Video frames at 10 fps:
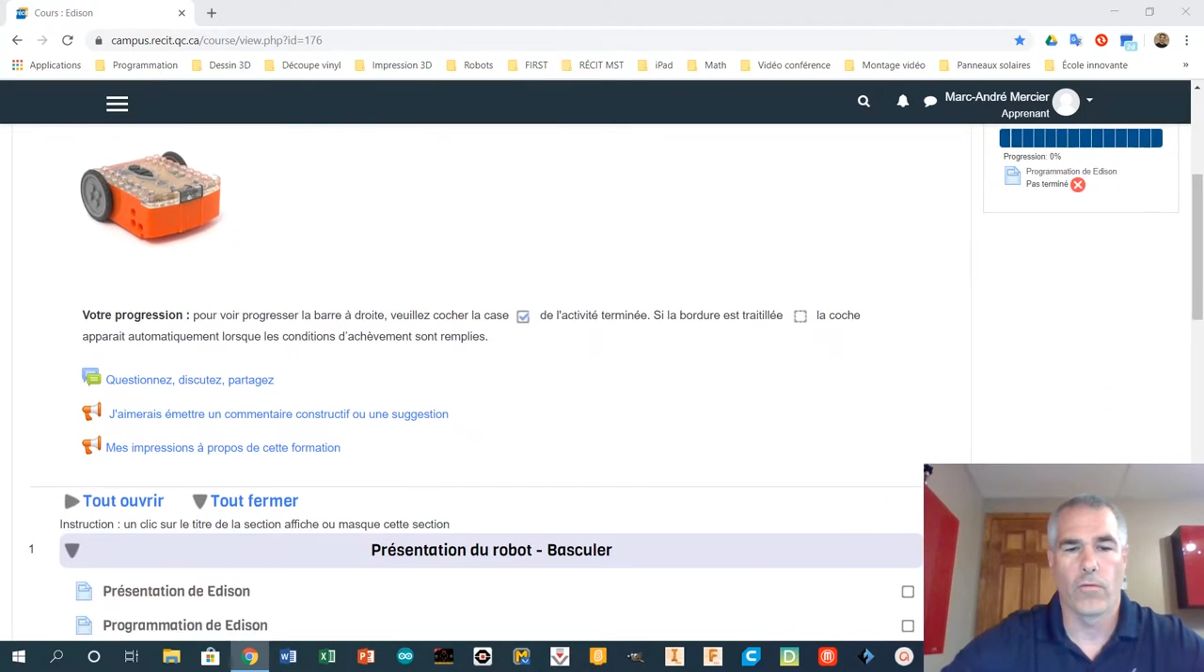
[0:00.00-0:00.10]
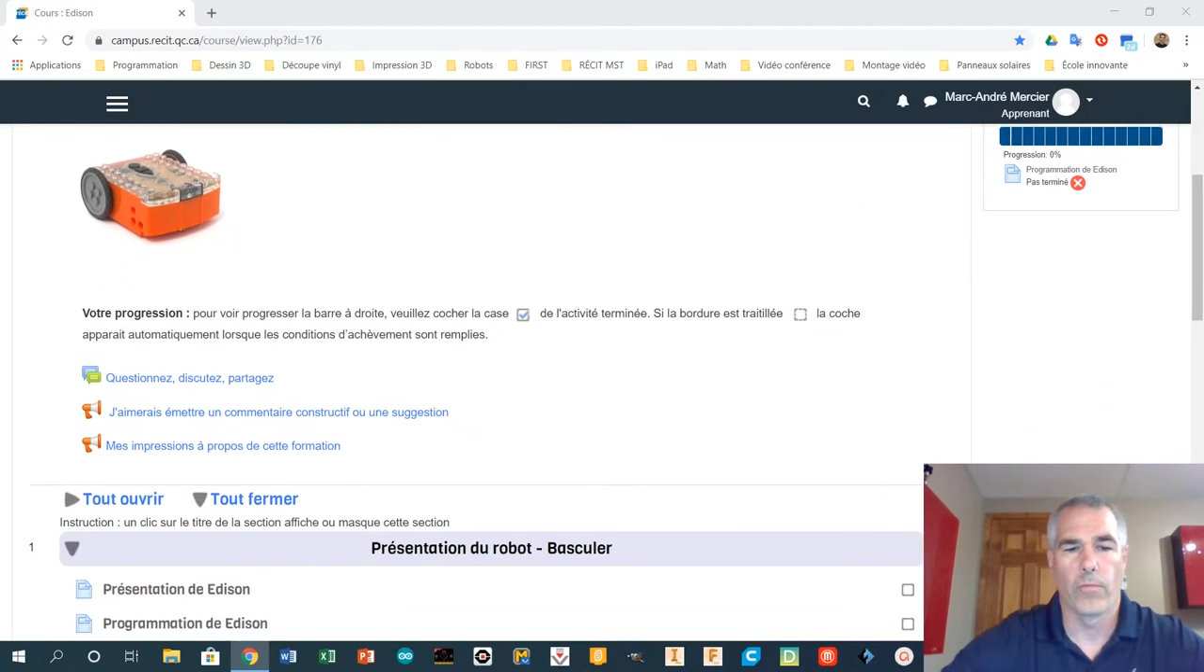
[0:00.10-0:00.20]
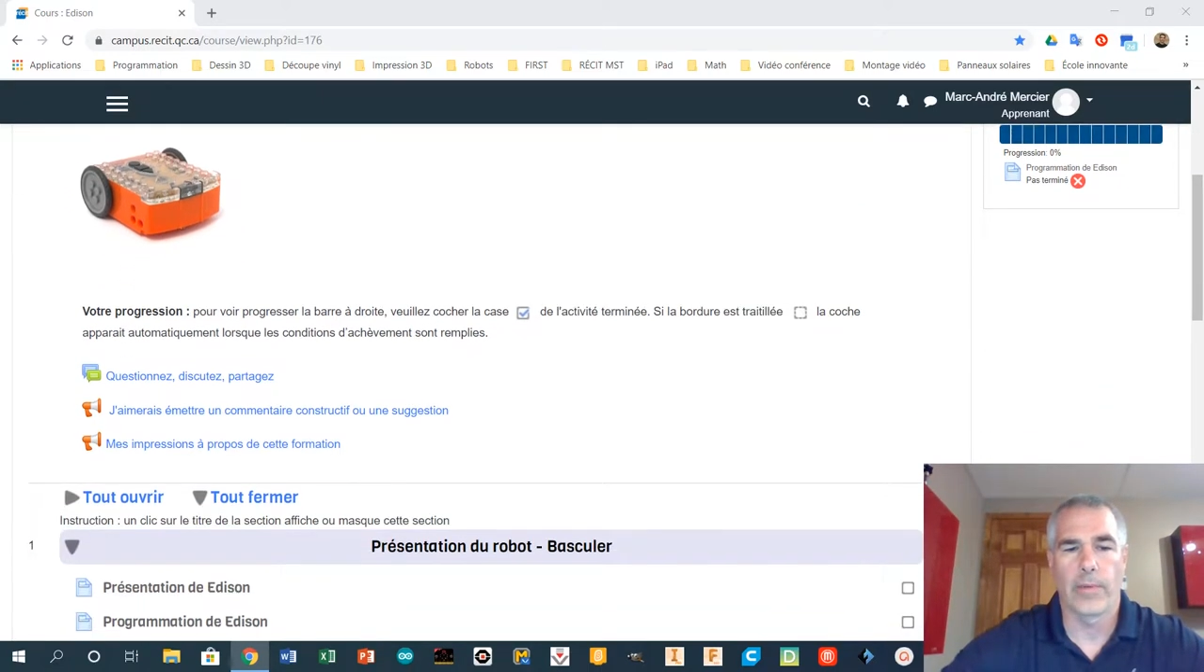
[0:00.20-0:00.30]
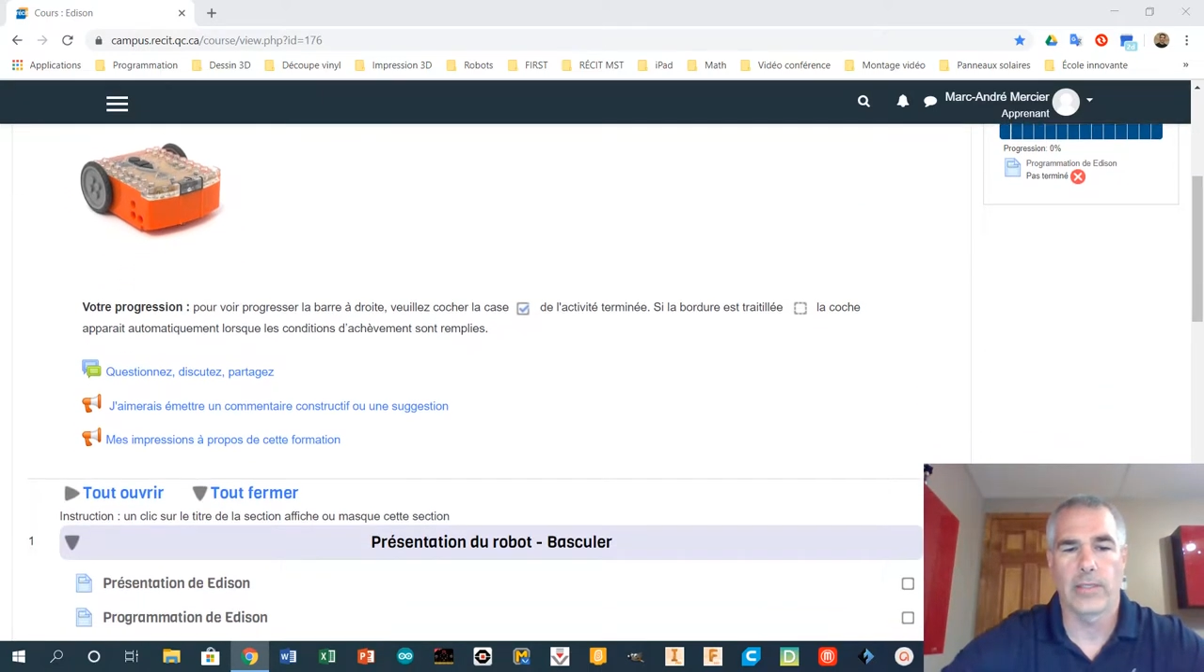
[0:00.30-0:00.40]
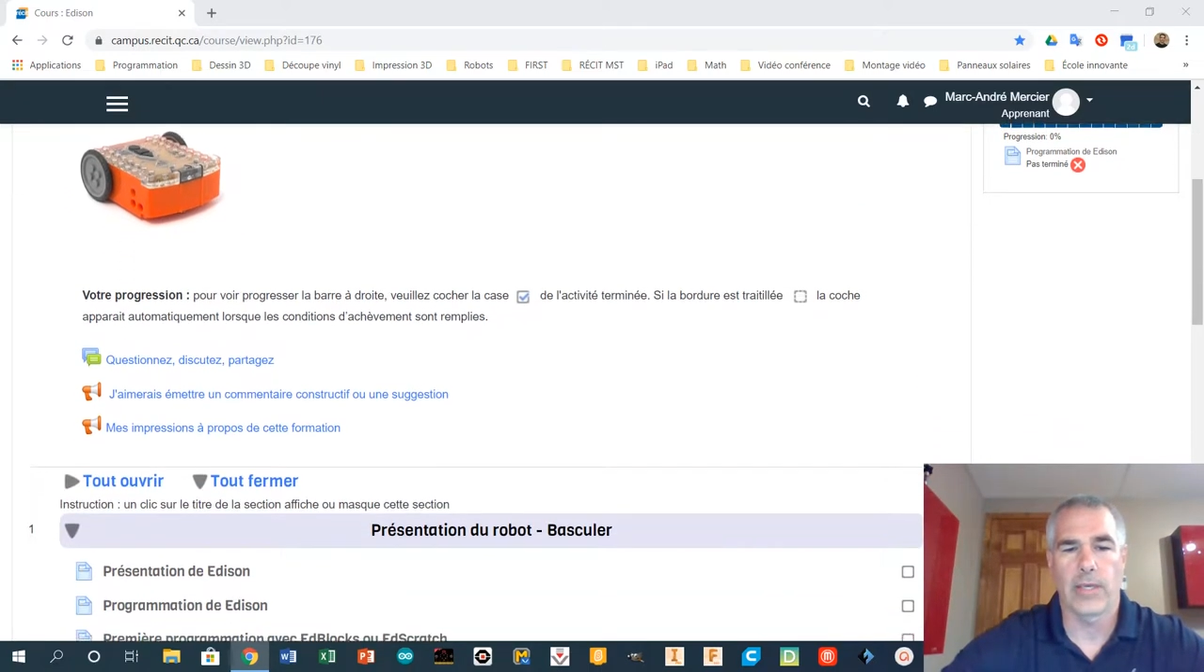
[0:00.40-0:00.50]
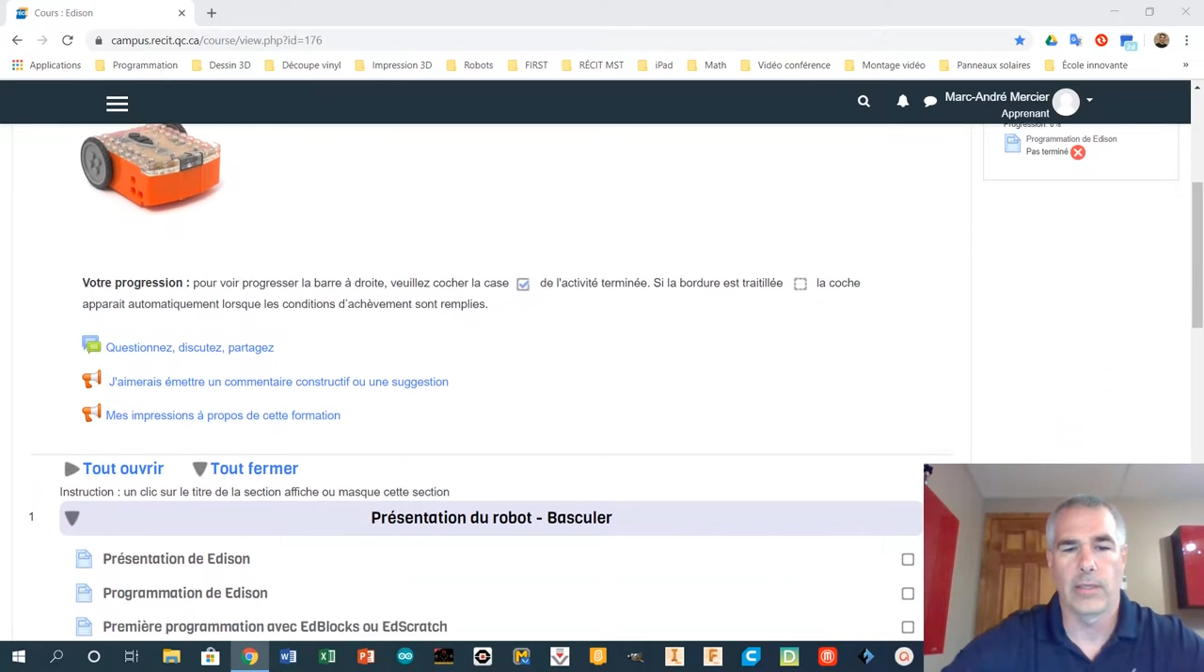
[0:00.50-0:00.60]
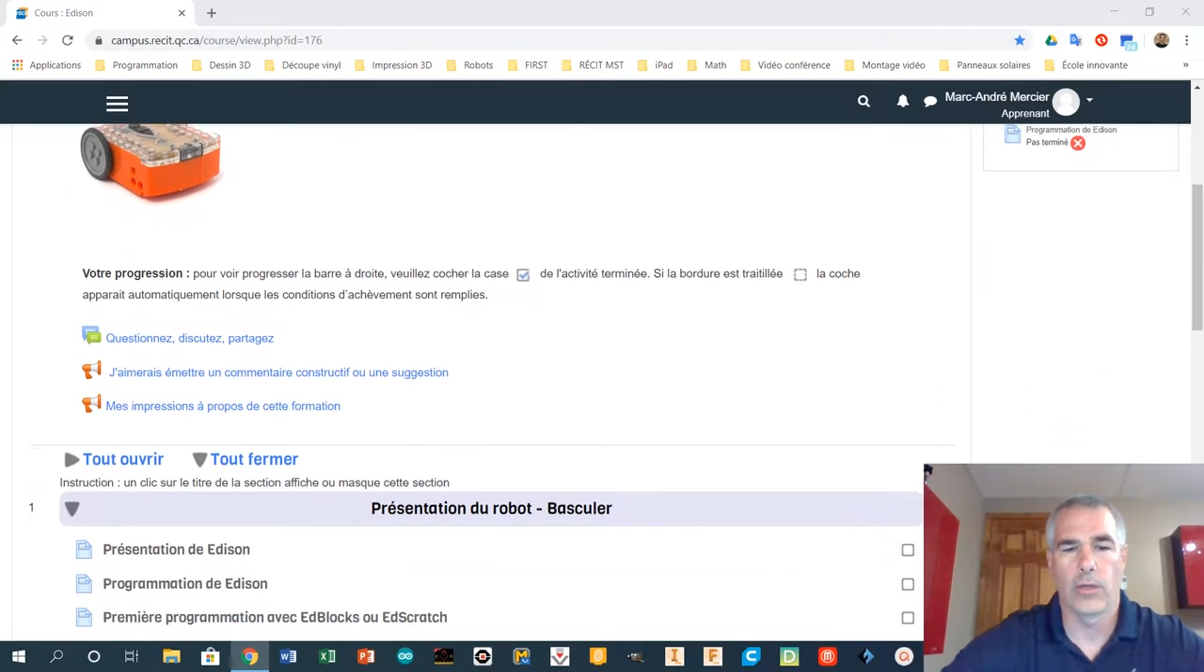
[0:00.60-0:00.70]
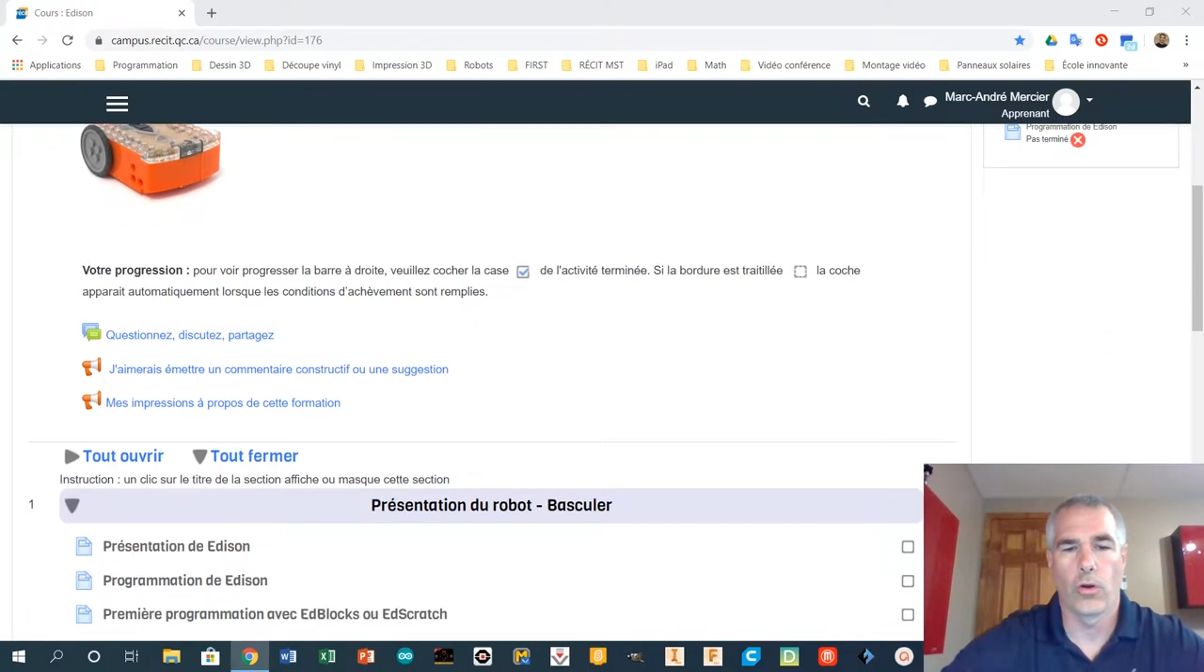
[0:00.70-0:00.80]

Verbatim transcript: on va vous présenter le